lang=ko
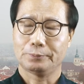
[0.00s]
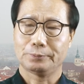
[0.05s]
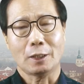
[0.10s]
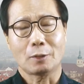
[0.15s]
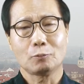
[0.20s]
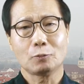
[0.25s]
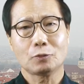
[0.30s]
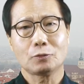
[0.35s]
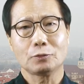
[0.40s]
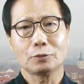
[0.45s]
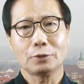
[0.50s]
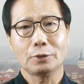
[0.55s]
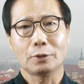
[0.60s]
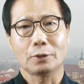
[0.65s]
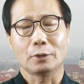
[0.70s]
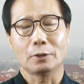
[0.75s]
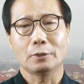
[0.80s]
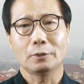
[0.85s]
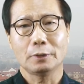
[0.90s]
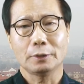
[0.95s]

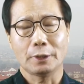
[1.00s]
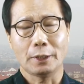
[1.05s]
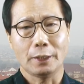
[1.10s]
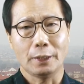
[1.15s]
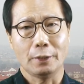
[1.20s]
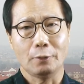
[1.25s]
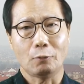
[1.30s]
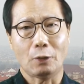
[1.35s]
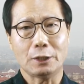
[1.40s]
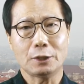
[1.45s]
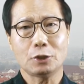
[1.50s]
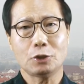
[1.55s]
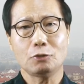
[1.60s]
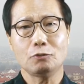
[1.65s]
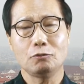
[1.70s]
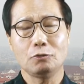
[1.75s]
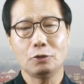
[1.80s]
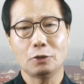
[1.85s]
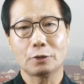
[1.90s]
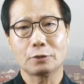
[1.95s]
약물은요, 네,
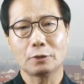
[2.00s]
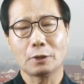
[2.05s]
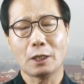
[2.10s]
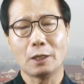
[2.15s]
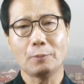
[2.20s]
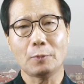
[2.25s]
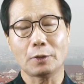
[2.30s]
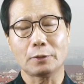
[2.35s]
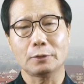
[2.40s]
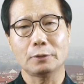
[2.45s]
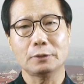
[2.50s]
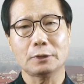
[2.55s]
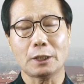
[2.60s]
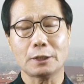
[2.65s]
완치 훈련을 하면은,